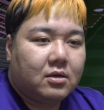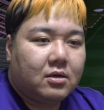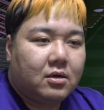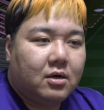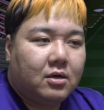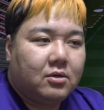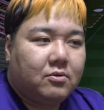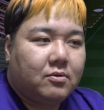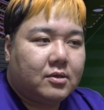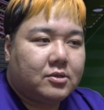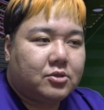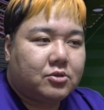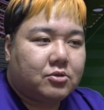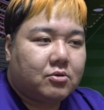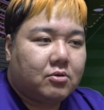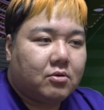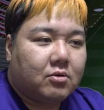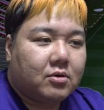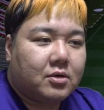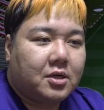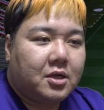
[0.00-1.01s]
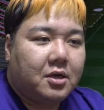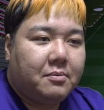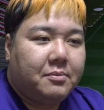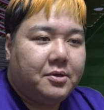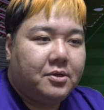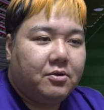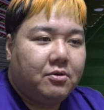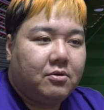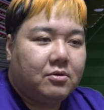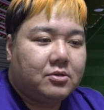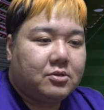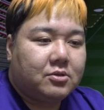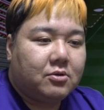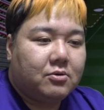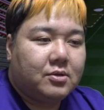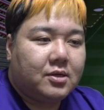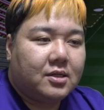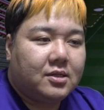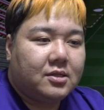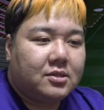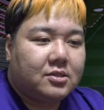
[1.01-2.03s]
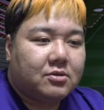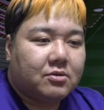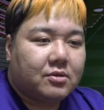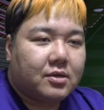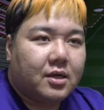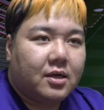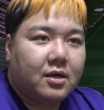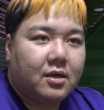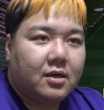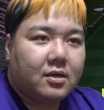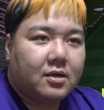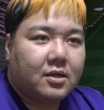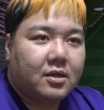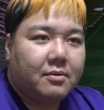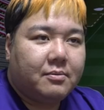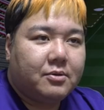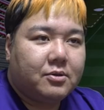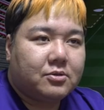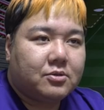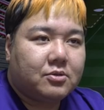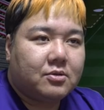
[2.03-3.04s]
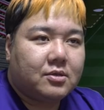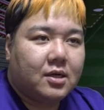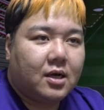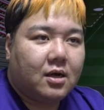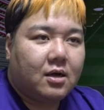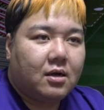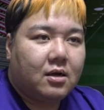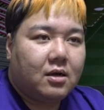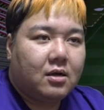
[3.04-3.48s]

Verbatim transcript: あとはちょっとケミの相談ですよね。ケミの相談